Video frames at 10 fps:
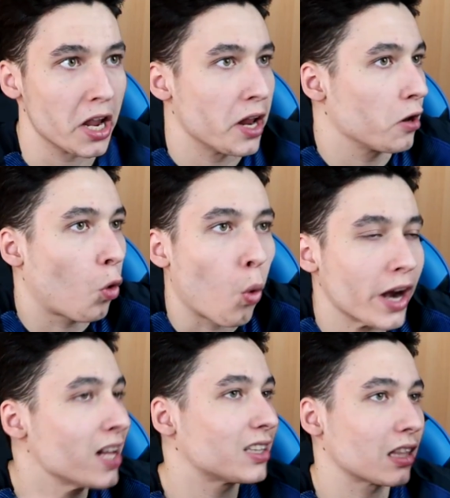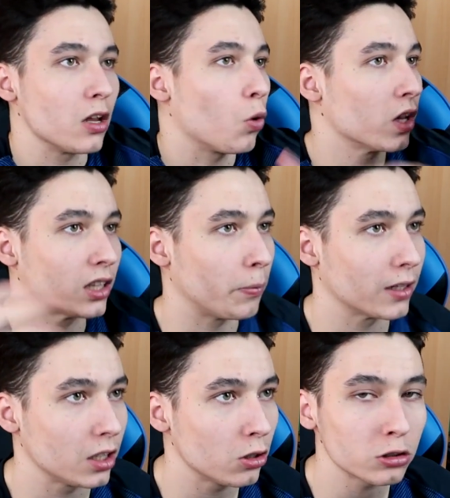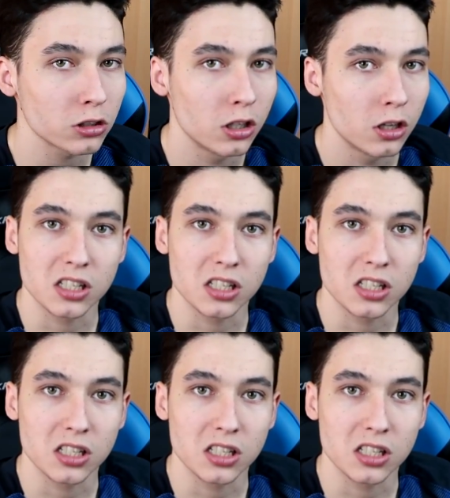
en 40-50 partidos,